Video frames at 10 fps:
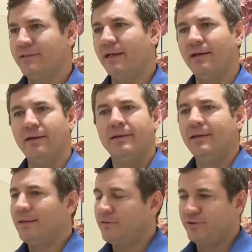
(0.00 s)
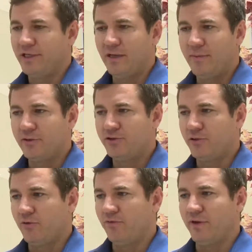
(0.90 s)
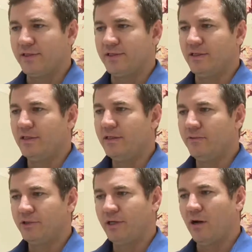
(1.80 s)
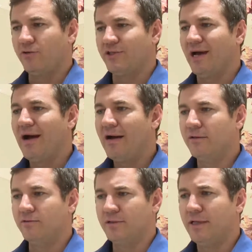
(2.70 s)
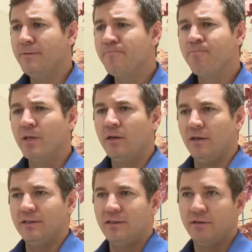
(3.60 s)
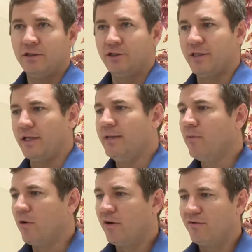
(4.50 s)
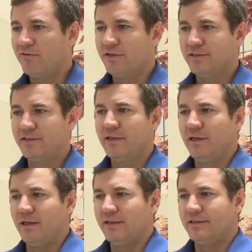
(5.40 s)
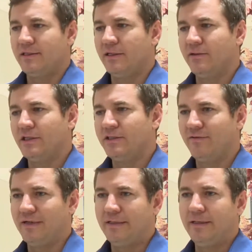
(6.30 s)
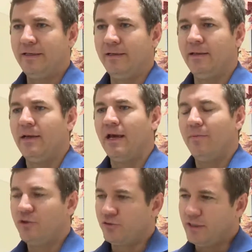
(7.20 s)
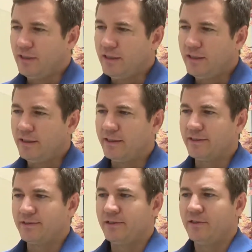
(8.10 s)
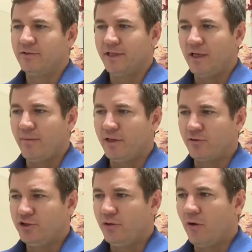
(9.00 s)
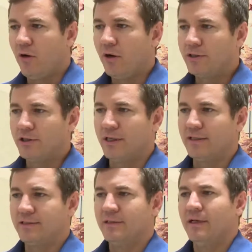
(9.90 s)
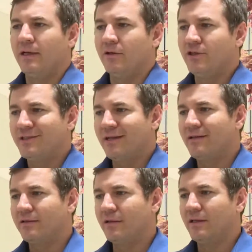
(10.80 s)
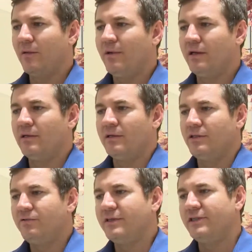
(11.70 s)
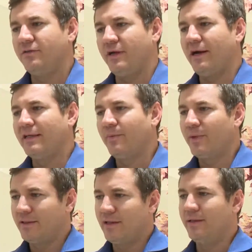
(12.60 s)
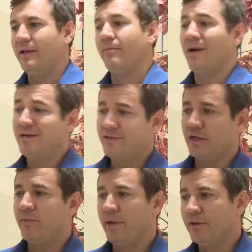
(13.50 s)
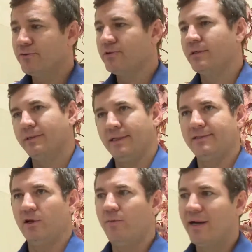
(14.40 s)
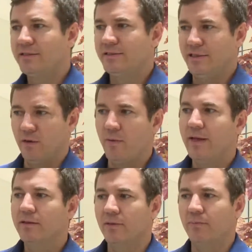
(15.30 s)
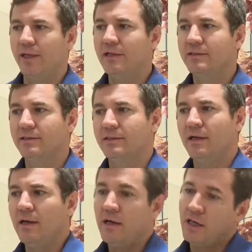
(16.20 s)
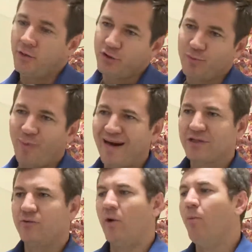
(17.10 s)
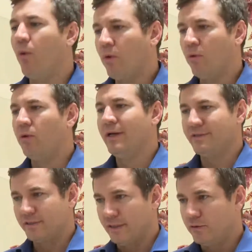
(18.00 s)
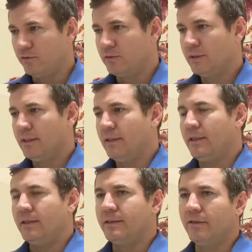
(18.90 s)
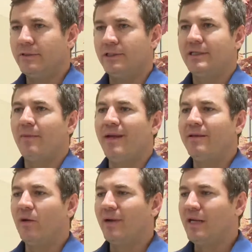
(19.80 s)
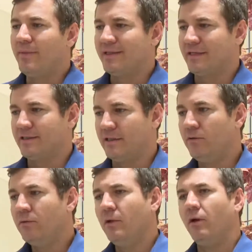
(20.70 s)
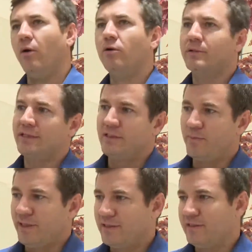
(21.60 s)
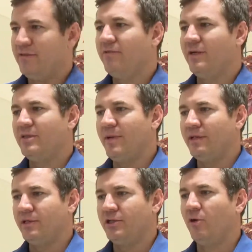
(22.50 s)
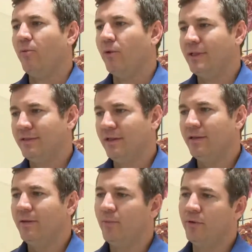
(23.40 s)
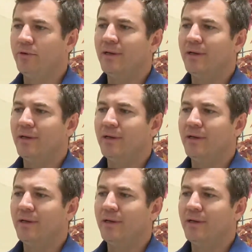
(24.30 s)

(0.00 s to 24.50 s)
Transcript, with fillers: está nos segmentos de confecção, de calçados, né? Esse ano a gente tem imóveis, esse ano a gente vai ter é, bijuterias, segmento de óticas. Então a gente está tentando dar uma diversificada para atender mais segmentos, né? são mais de 50 empresas e o espaço é um pouco restrito. Então a gente também tem uma limitação. Outras empresas, infelizmente, a gente não pode atender por